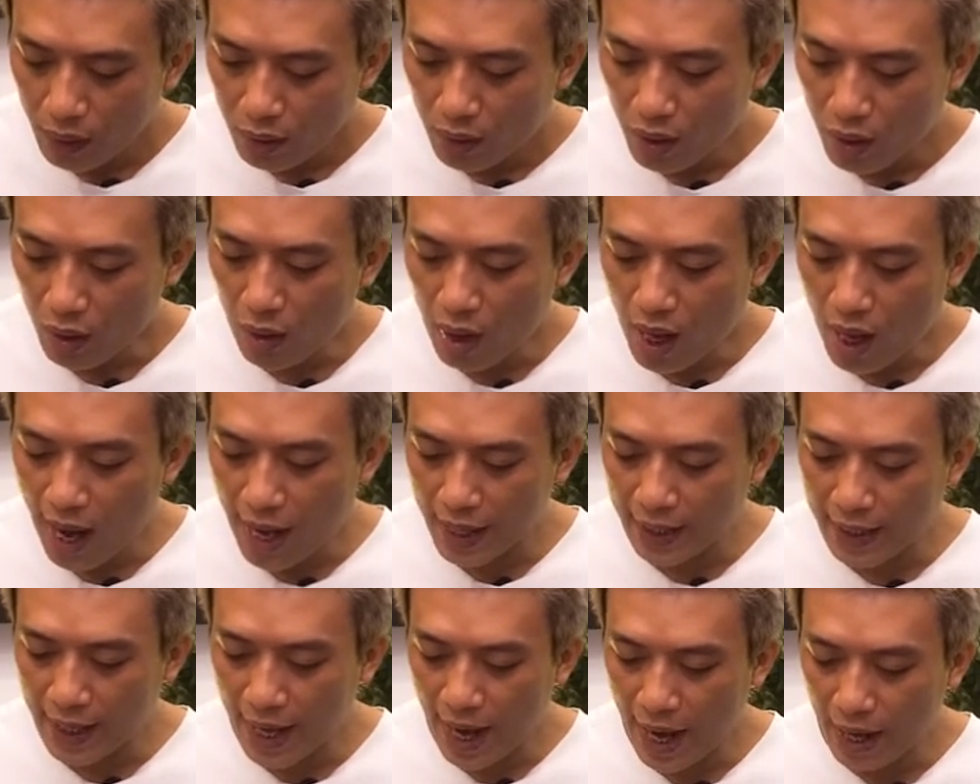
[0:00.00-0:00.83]
Nó có
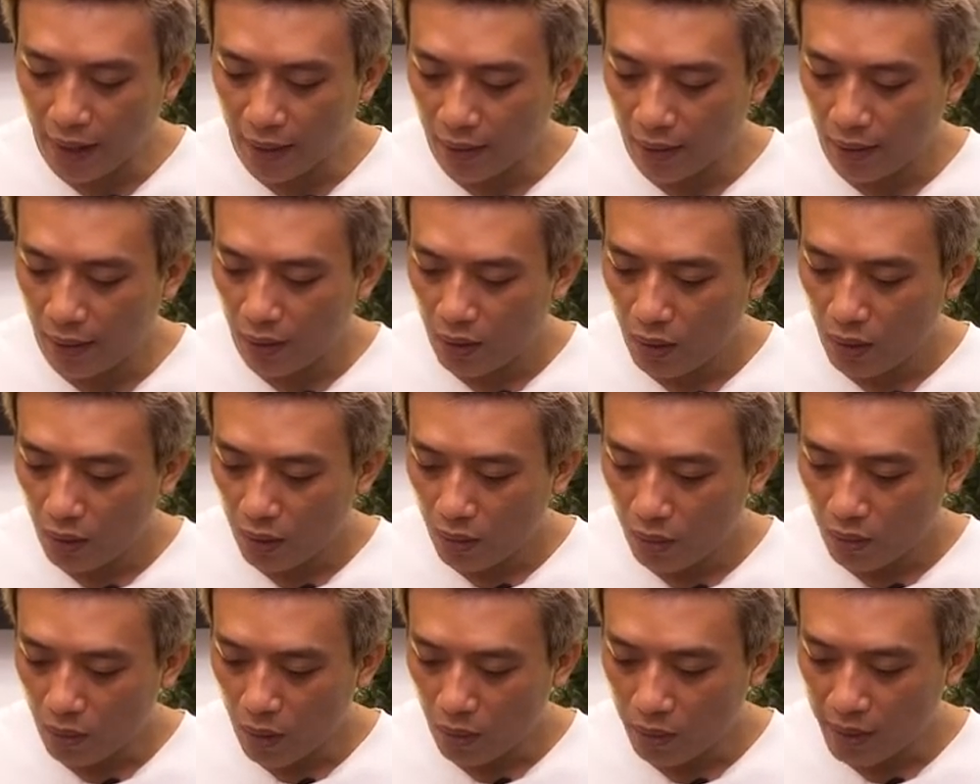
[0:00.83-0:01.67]
2 trang,
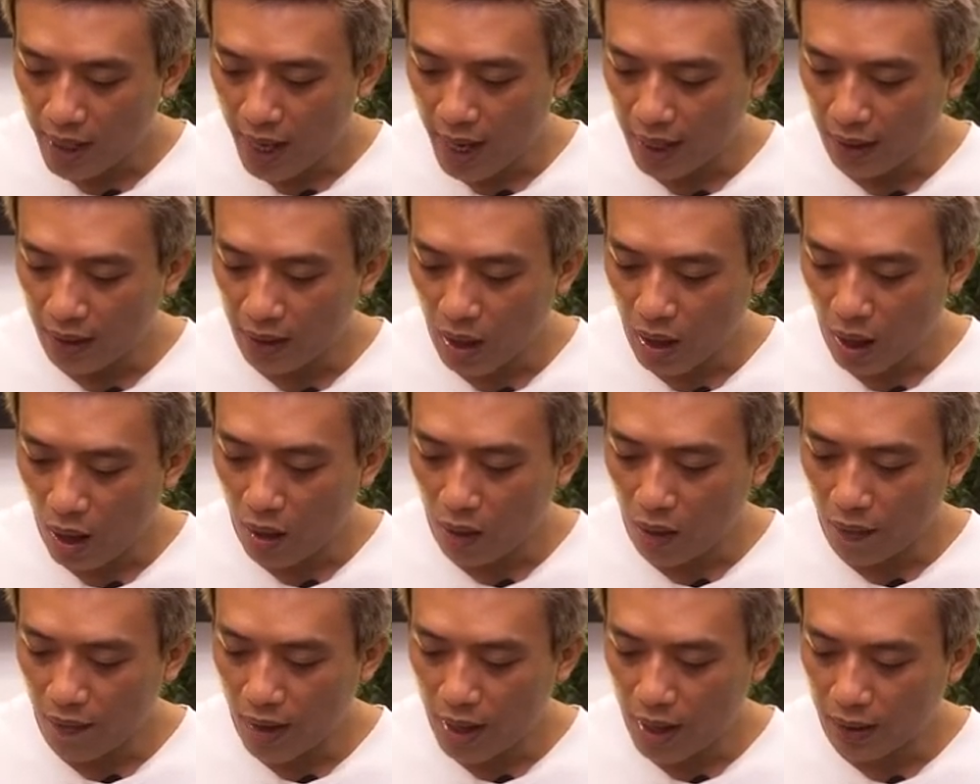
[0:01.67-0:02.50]
một trang
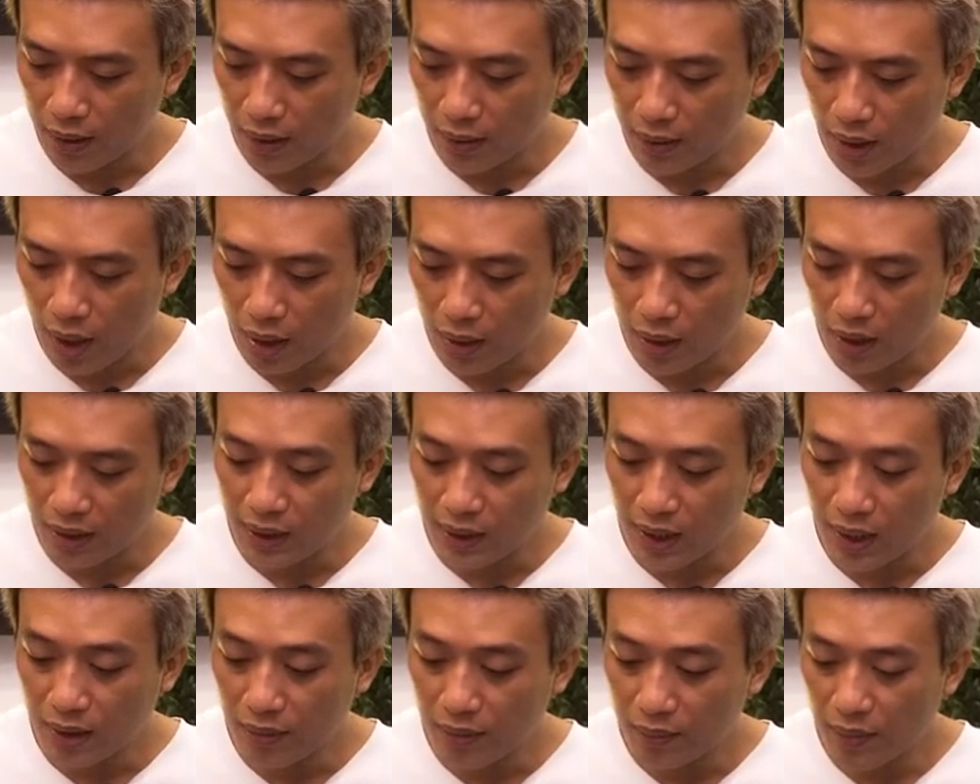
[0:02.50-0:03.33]
nhỏ và từ từ nó
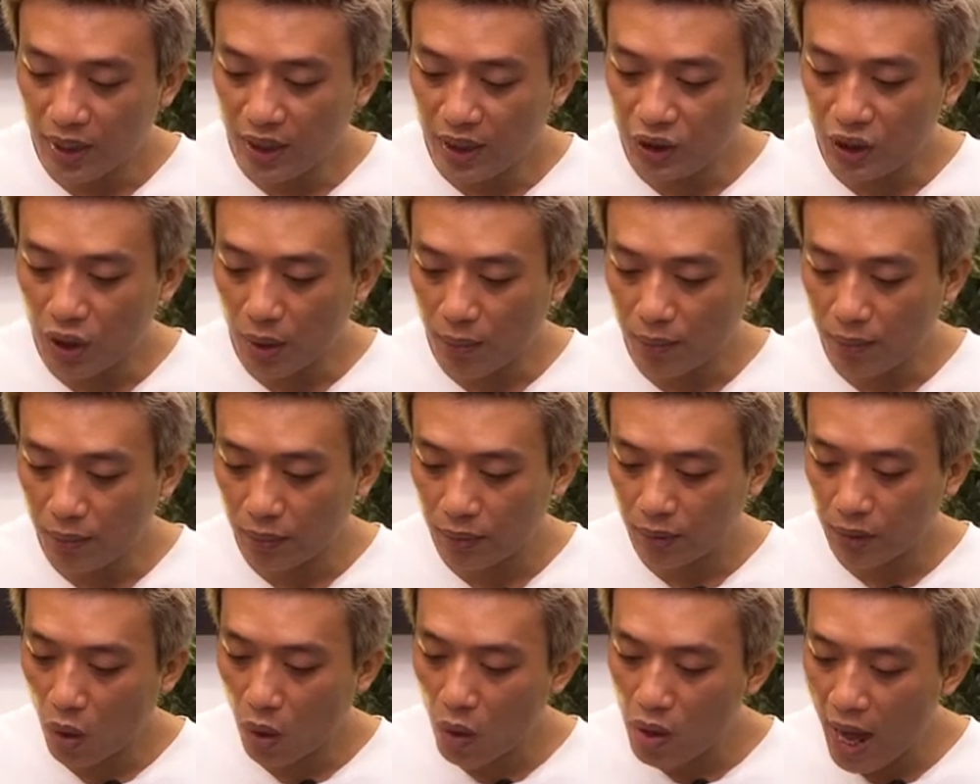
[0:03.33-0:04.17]
sẽ beat jump
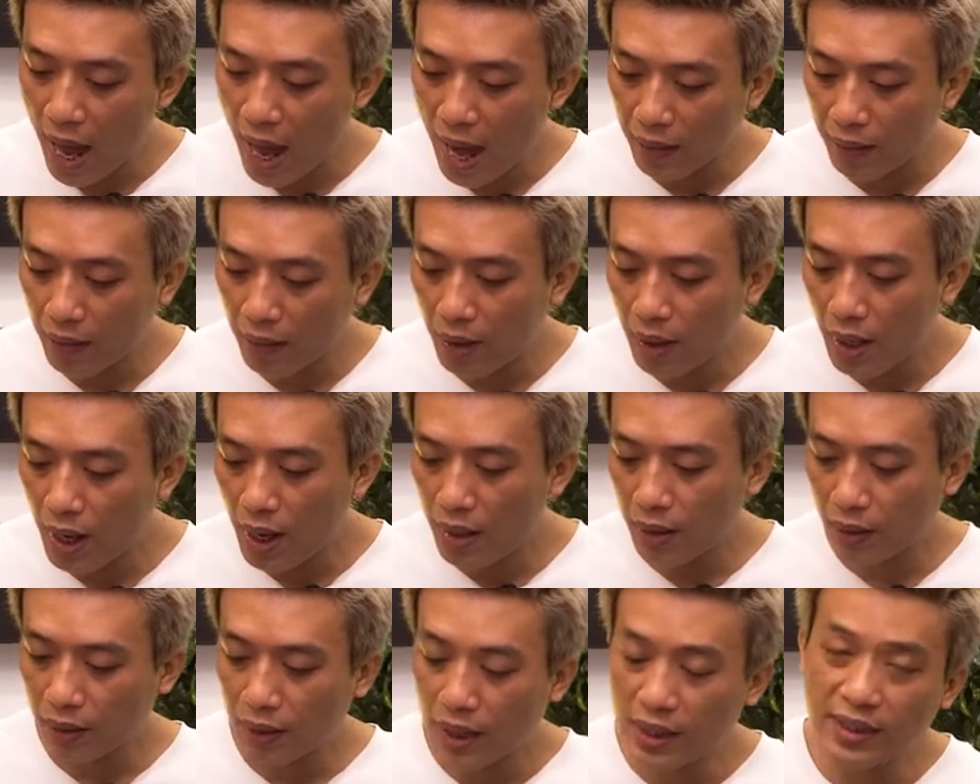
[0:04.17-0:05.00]
tối đa của nó lên
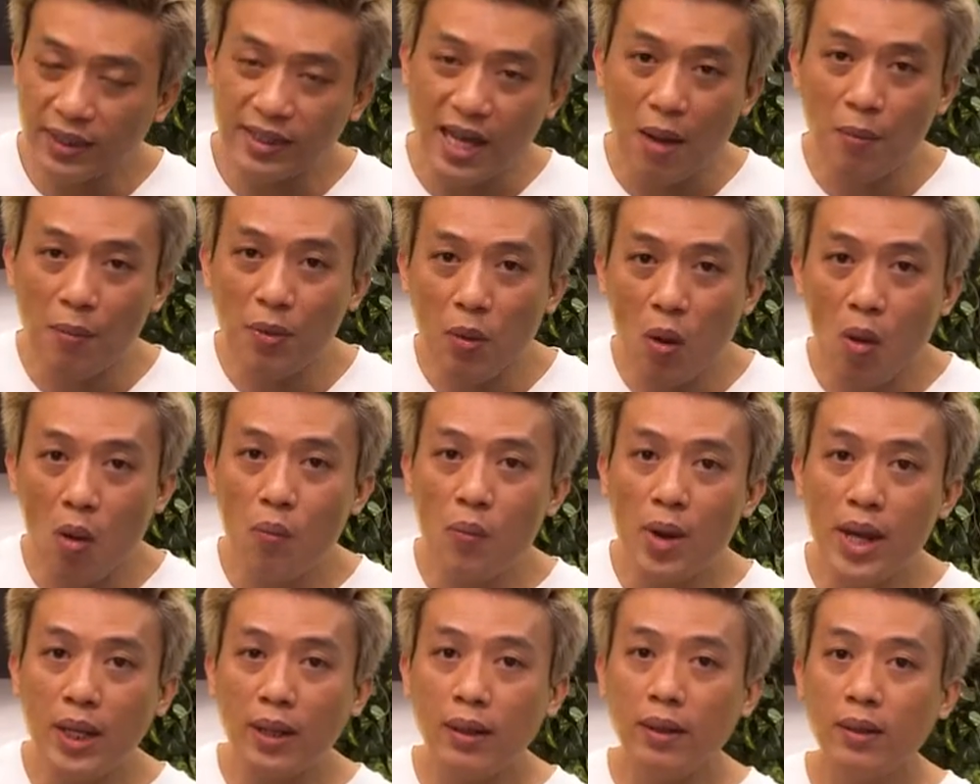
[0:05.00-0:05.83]
được tới 64
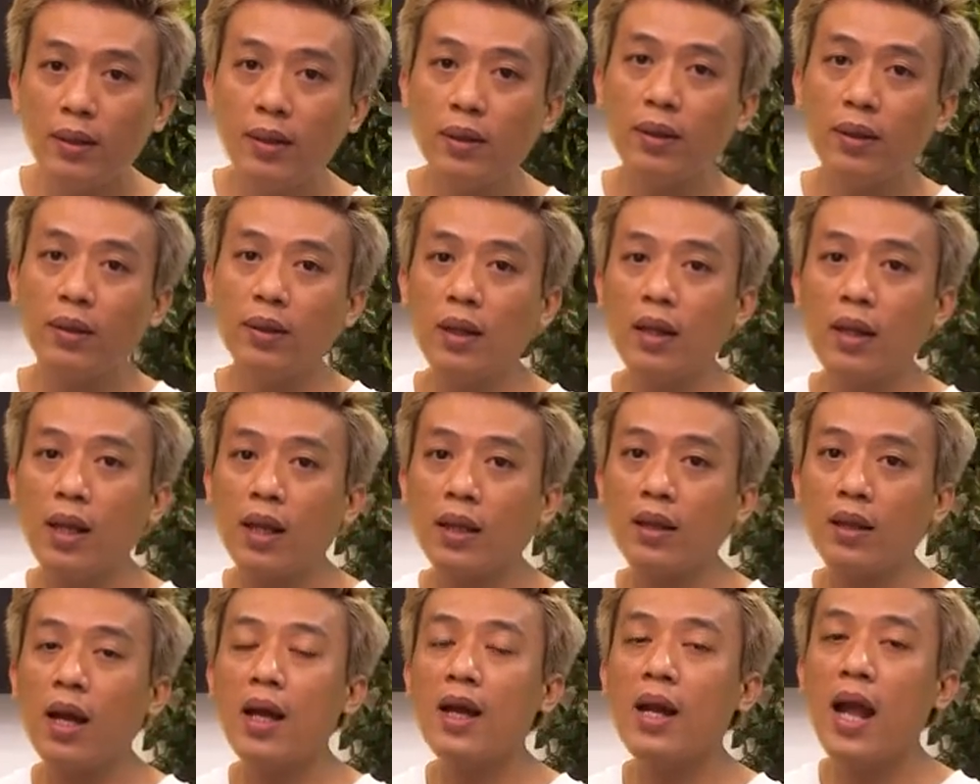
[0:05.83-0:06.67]
beat, tức là
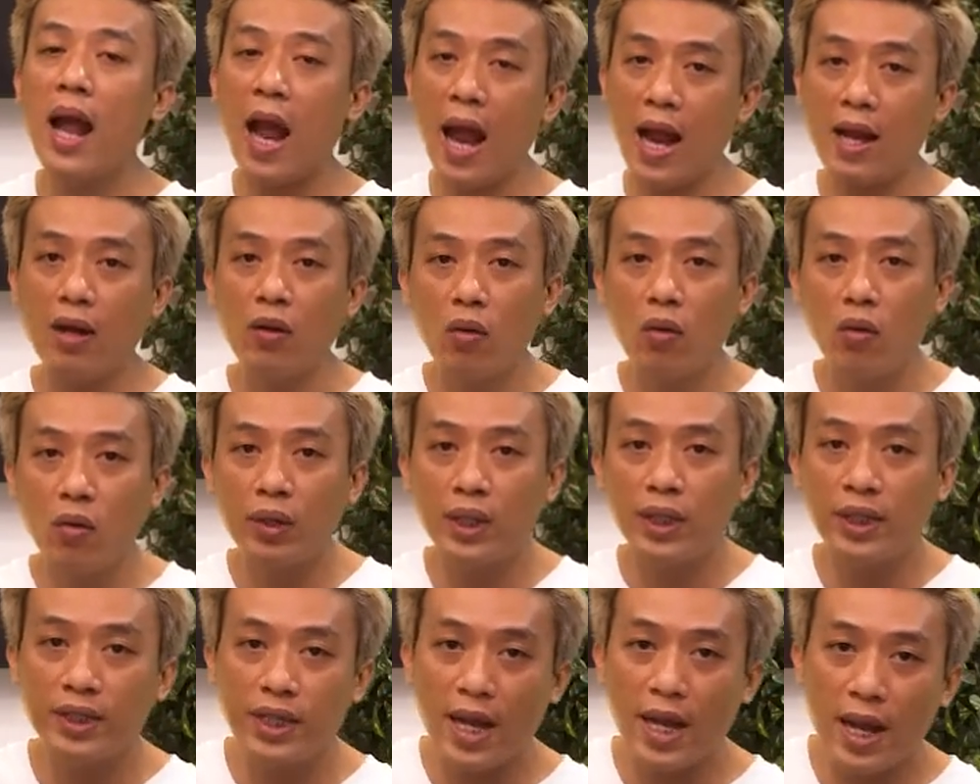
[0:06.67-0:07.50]
tới 2 khuôn
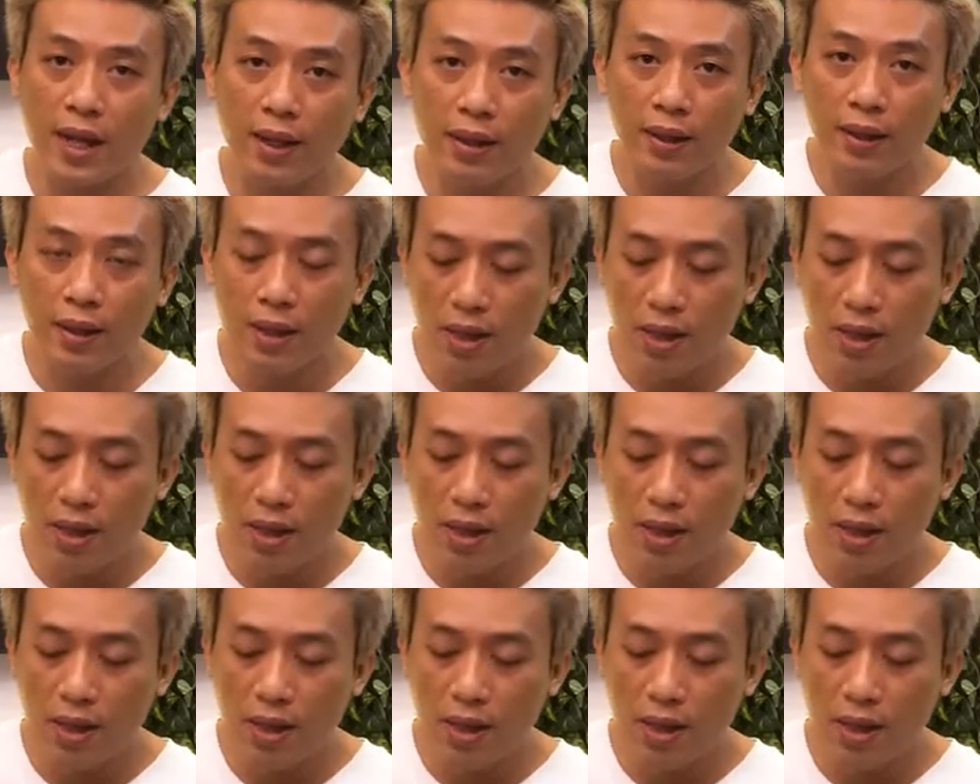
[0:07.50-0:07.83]
DJ,